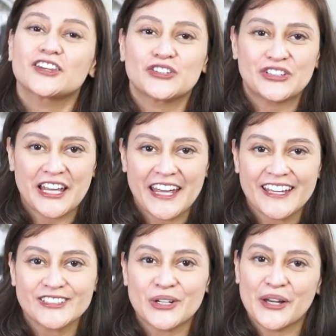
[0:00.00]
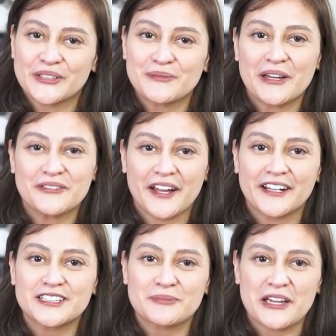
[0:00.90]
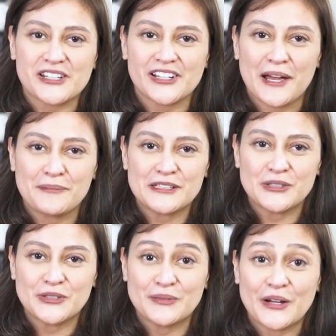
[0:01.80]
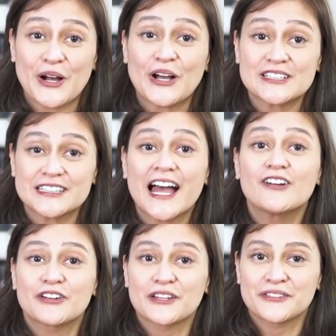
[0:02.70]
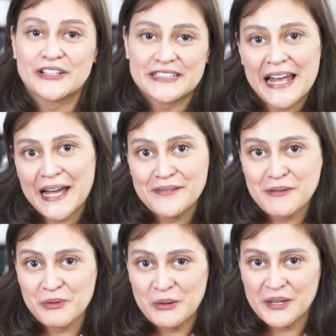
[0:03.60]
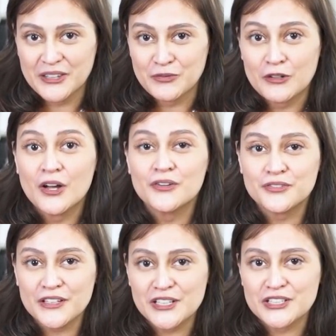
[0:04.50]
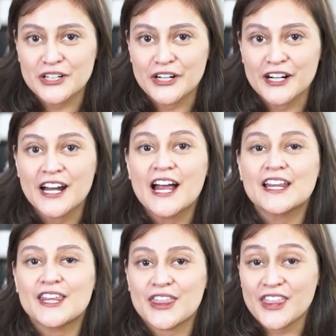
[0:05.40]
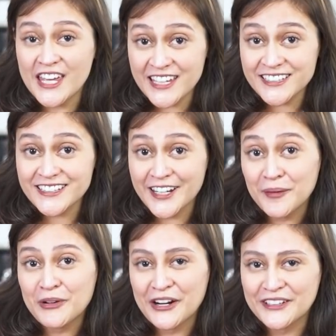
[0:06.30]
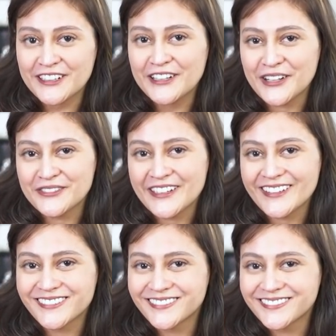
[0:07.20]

Today is going to be a very special episode because for the first time, I'm going to feature the things that I'm currently loving.